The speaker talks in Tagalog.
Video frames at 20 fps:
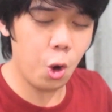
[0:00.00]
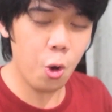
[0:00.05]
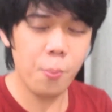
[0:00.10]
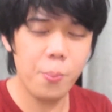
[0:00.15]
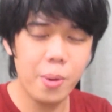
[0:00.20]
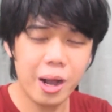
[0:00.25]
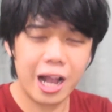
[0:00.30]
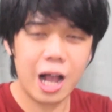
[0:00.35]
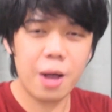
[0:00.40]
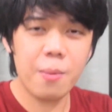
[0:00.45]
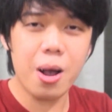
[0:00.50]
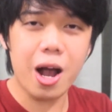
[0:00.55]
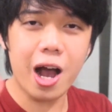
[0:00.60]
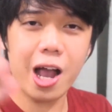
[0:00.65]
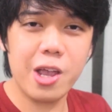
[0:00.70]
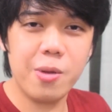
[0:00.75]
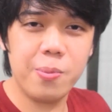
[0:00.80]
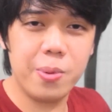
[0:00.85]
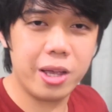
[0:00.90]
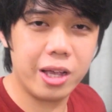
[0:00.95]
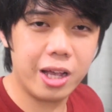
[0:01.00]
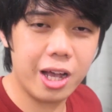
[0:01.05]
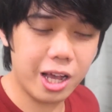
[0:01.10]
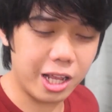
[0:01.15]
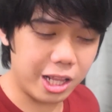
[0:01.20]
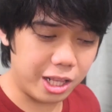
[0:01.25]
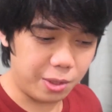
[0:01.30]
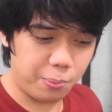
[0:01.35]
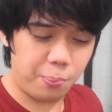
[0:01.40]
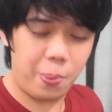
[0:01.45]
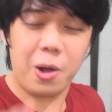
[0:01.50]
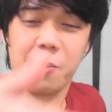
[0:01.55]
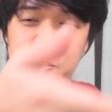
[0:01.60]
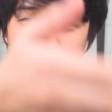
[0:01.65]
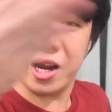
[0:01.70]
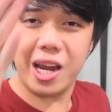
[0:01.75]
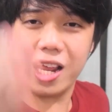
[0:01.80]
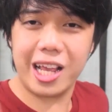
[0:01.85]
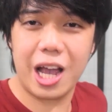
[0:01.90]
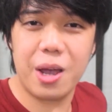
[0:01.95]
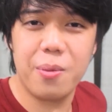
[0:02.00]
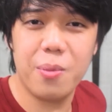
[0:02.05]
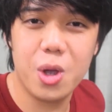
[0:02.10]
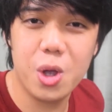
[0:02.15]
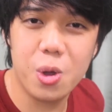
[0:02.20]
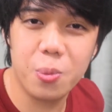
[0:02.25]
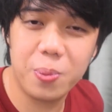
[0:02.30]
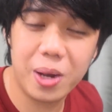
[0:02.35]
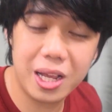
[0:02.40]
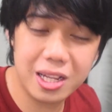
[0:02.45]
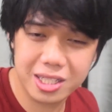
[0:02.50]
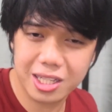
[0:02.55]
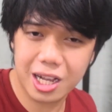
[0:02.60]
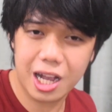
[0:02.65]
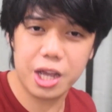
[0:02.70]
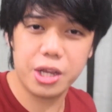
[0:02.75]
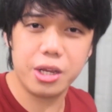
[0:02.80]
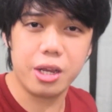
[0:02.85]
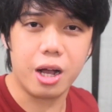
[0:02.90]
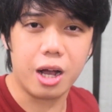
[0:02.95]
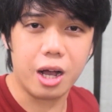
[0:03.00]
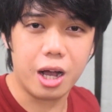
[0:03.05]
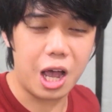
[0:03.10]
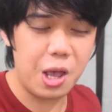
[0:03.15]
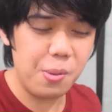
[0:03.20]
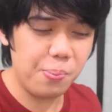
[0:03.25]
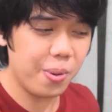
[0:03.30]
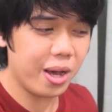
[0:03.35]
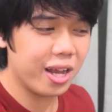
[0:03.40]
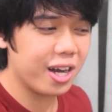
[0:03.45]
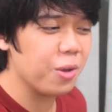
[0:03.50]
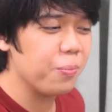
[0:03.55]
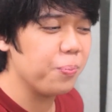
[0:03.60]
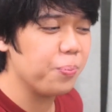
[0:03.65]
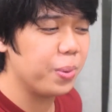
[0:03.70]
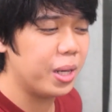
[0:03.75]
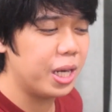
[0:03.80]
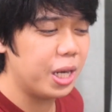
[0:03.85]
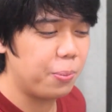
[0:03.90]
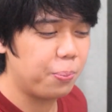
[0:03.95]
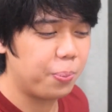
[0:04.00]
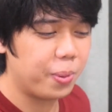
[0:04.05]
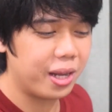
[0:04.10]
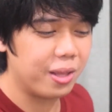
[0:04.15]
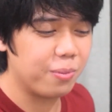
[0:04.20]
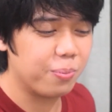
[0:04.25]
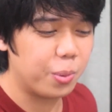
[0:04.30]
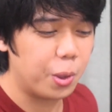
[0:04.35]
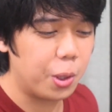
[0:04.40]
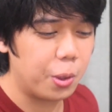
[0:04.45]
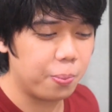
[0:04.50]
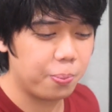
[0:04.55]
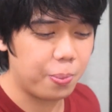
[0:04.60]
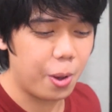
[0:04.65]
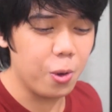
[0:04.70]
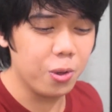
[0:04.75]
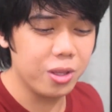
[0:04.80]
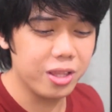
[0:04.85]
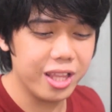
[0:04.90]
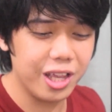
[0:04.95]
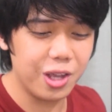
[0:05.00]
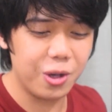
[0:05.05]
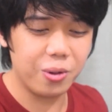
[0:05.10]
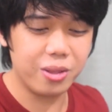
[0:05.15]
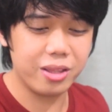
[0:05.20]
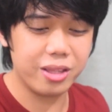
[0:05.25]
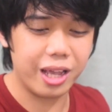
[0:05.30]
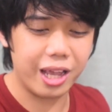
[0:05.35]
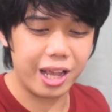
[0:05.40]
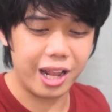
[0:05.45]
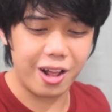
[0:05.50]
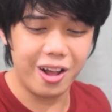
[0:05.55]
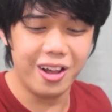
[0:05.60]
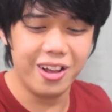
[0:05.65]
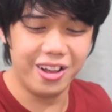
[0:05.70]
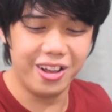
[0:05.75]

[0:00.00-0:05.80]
Kumbaga mga kaibigan, pag binigay mo yung plate sa kanya, ay parang piniprint po, paunti-unti, no?